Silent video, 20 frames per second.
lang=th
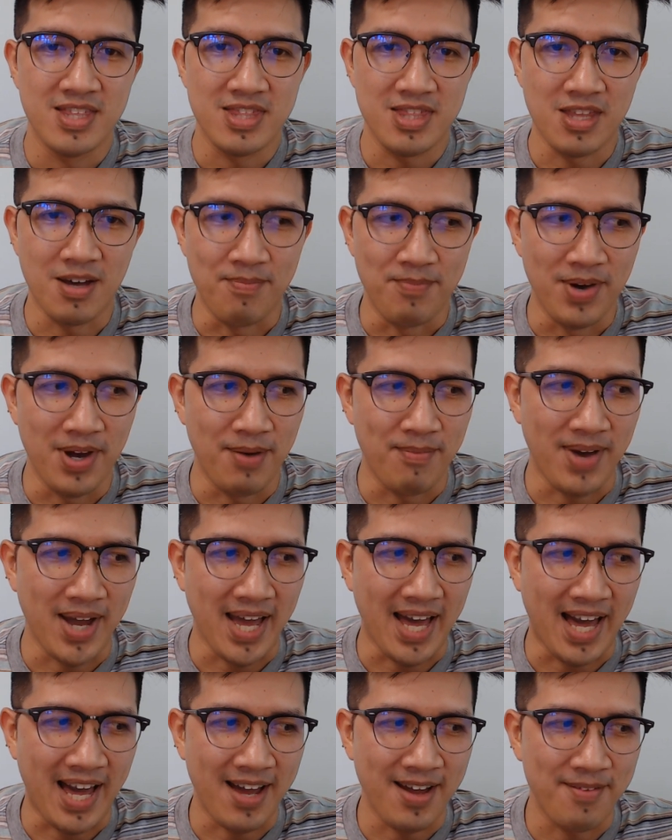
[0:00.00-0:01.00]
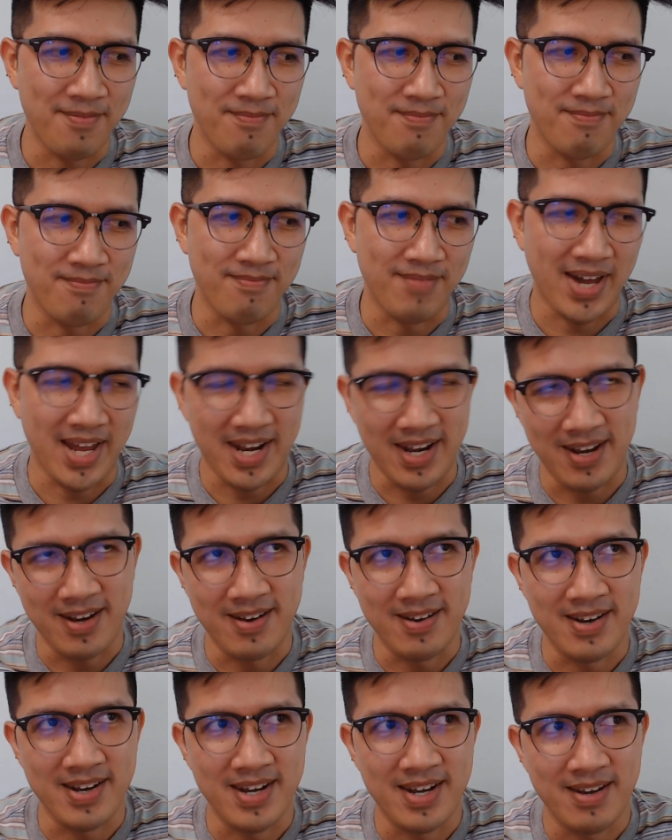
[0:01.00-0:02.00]
ตบมือบางครั้งมัน
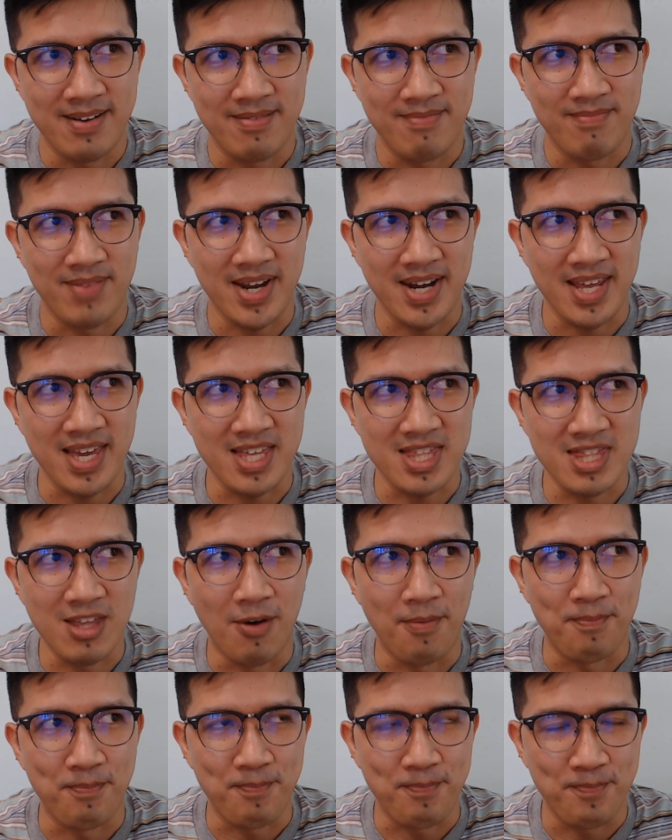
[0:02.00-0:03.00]
บางทีตบ